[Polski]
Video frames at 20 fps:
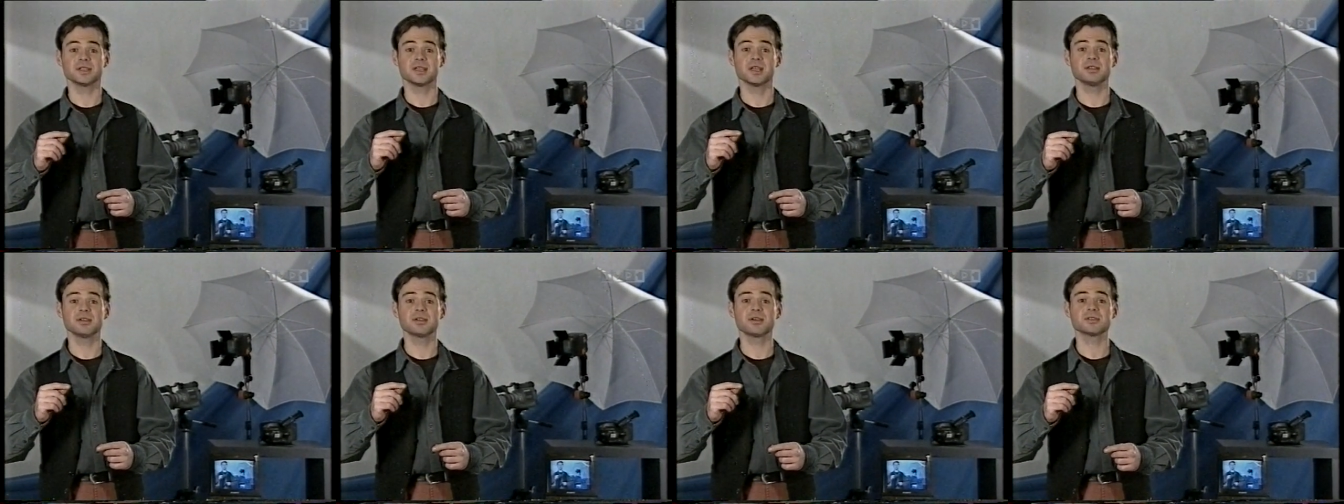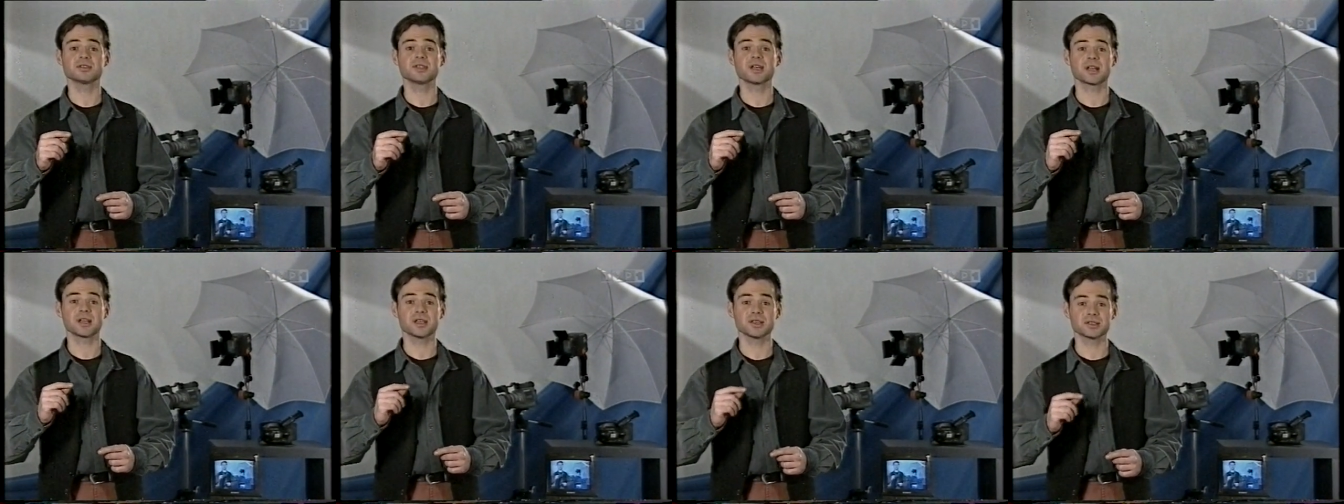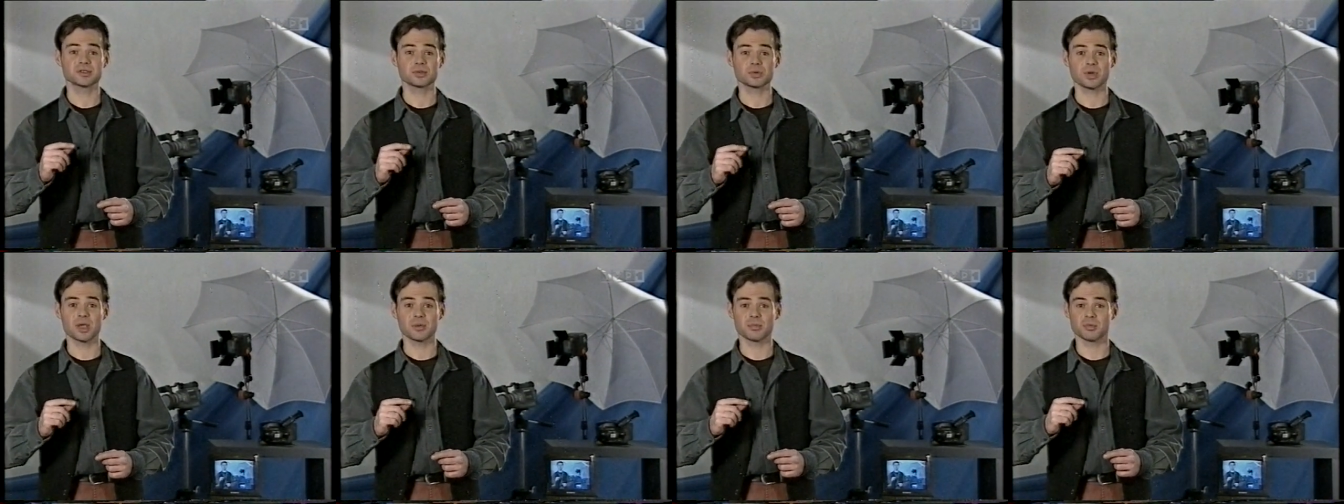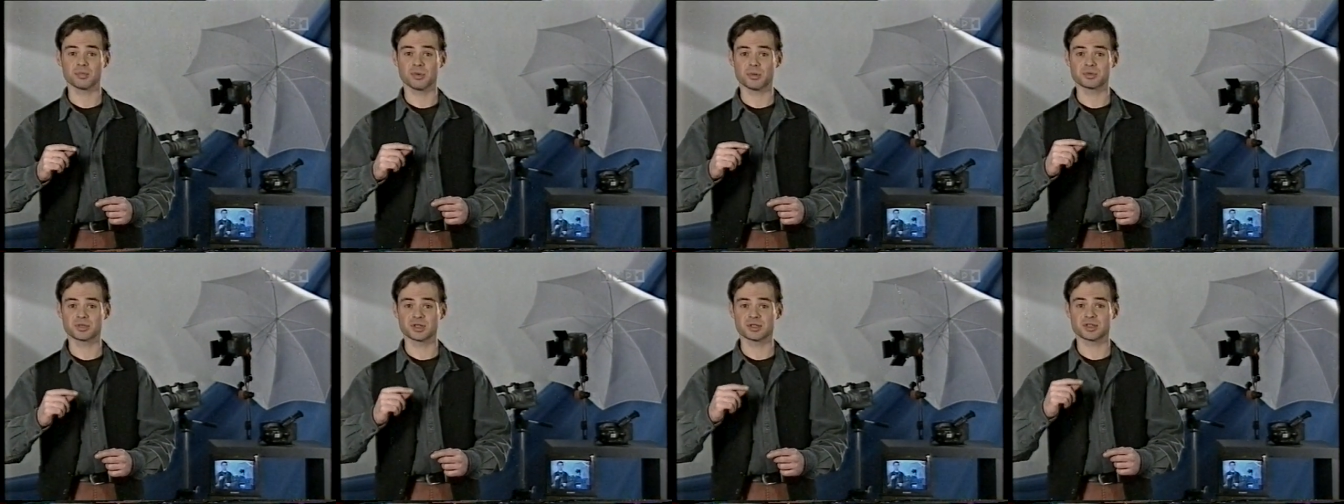kiedy go zarejestrujemy
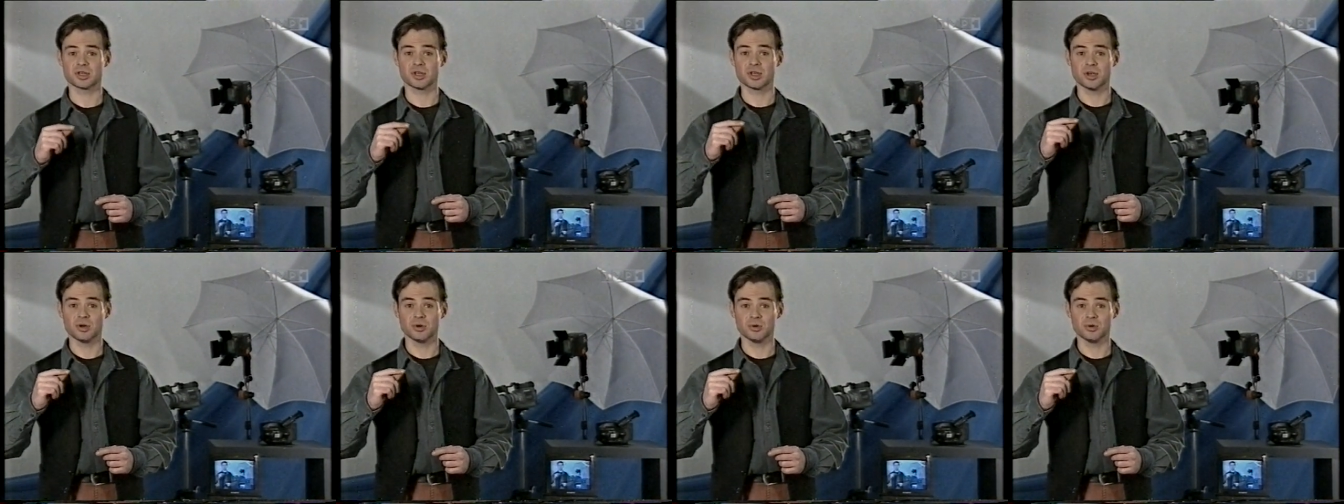poprzez